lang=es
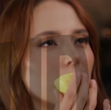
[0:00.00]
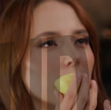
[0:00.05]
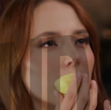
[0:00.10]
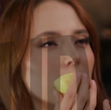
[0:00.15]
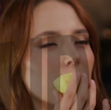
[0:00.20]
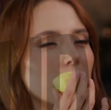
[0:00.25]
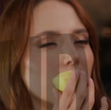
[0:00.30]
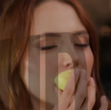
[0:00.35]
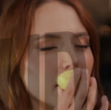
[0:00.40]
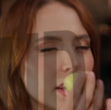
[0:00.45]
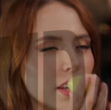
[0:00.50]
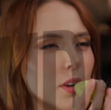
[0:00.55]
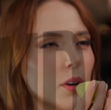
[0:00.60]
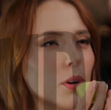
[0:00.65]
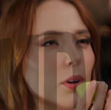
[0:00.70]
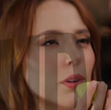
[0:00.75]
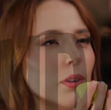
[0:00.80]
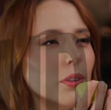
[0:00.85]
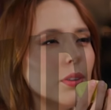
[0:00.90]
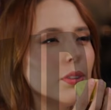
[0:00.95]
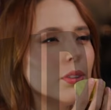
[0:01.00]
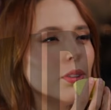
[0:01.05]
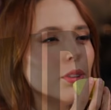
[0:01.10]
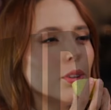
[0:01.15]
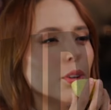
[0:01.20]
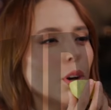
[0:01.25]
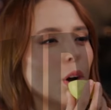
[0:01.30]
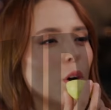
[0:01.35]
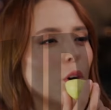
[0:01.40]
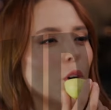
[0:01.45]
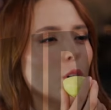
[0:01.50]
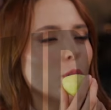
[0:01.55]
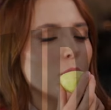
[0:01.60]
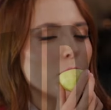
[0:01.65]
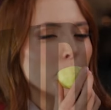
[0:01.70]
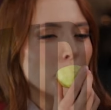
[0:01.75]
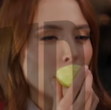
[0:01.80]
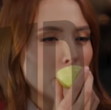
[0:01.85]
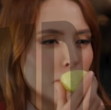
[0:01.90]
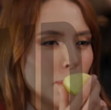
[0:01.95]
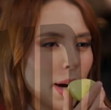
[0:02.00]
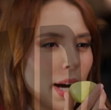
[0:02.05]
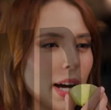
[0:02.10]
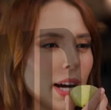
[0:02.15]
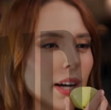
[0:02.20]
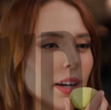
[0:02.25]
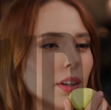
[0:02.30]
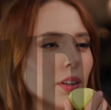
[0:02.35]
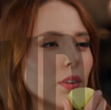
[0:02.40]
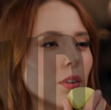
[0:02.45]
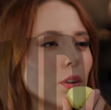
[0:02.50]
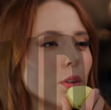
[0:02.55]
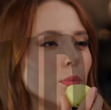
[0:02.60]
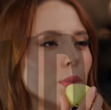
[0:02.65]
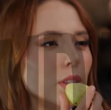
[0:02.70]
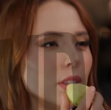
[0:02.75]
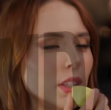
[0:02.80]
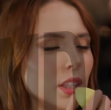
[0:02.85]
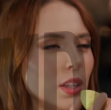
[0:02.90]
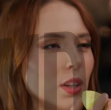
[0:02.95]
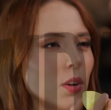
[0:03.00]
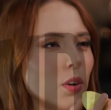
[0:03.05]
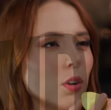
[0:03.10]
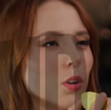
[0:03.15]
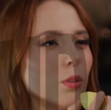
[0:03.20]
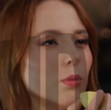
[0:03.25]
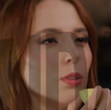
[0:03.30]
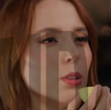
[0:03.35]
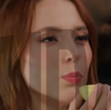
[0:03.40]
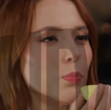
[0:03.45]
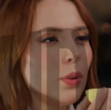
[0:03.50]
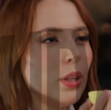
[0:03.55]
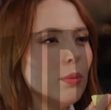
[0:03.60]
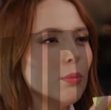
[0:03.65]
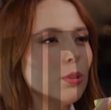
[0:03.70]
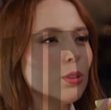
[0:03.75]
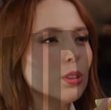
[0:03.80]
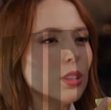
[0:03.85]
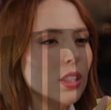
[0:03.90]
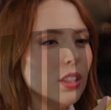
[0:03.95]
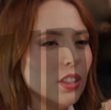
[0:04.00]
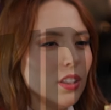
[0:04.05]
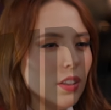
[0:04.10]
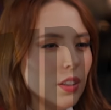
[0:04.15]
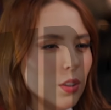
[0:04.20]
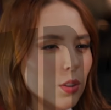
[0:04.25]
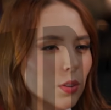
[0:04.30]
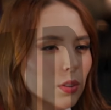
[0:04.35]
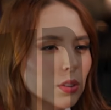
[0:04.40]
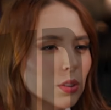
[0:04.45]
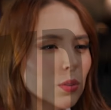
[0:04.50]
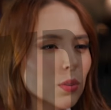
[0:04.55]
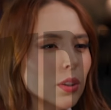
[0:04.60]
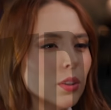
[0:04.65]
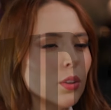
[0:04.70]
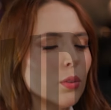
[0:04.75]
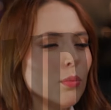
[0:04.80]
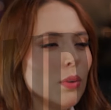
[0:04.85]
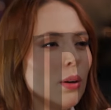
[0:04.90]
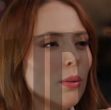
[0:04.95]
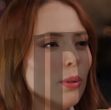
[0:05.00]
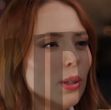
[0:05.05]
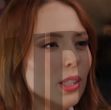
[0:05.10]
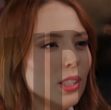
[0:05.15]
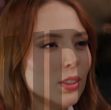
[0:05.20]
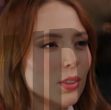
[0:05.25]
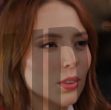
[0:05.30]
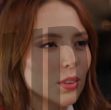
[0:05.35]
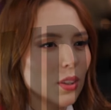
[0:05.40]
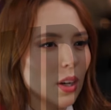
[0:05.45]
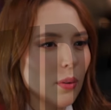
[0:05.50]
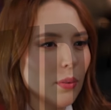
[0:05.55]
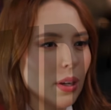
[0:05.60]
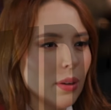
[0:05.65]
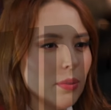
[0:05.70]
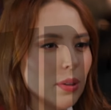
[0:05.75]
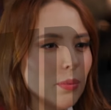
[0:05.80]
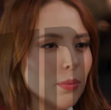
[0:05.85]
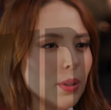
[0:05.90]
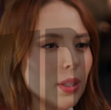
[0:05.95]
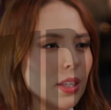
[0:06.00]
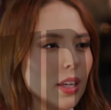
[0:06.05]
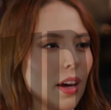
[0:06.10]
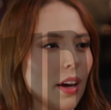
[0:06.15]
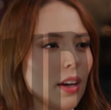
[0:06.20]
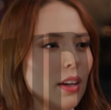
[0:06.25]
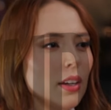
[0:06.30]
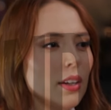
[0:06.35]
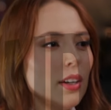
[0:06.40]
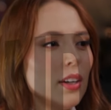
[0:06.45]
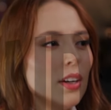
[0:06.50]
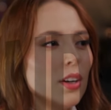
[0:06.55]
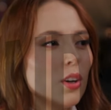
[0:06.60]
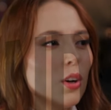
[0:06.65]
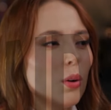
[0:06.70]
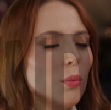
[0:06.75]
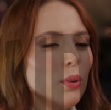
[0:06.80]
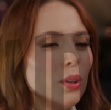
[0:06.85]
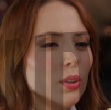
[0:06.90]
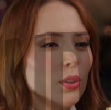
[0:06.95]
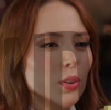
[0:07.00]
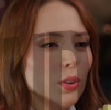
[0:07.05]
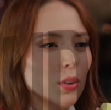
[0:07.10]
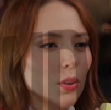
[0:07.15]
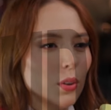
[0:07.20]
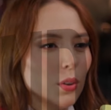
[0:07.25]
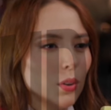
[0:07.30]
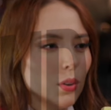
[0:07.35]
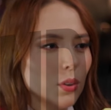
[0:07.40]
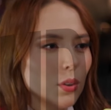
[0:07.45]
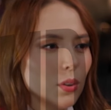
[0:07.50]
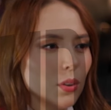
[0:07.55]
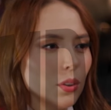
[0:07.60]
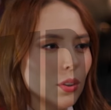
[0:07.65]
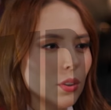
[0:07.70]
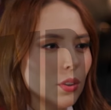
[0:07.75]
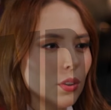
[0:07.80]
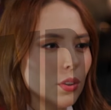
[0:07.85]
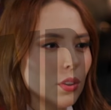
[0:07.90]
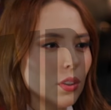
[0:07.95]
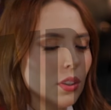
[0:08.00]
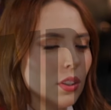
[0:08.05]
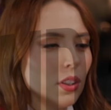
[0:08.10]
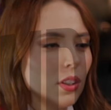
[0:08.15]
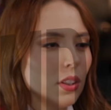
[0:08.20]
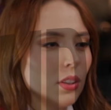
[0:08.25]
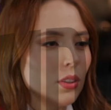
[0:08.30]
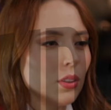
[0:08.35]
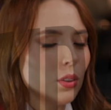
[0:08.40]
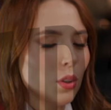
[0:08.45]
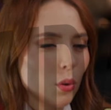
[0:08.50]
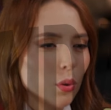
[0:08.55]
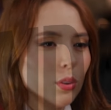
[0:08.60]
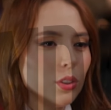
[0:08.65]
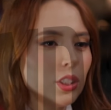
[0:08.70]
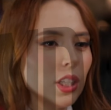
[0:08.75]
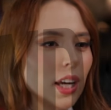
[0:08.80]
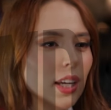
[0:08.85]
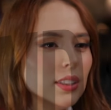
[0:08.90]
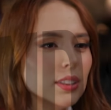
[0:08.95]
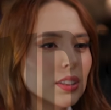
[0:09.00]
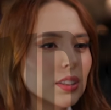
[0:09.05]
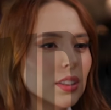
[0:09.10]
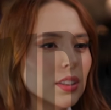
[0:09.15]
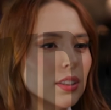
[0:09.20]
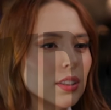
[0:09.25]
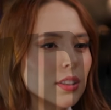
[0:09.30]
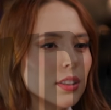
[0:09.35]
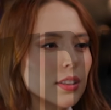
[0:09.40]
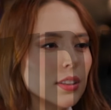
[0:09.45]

el río con mi papá, con mi tío, con mis primos de niños, cuando mi abuelito todavía vivía, comiendo truchas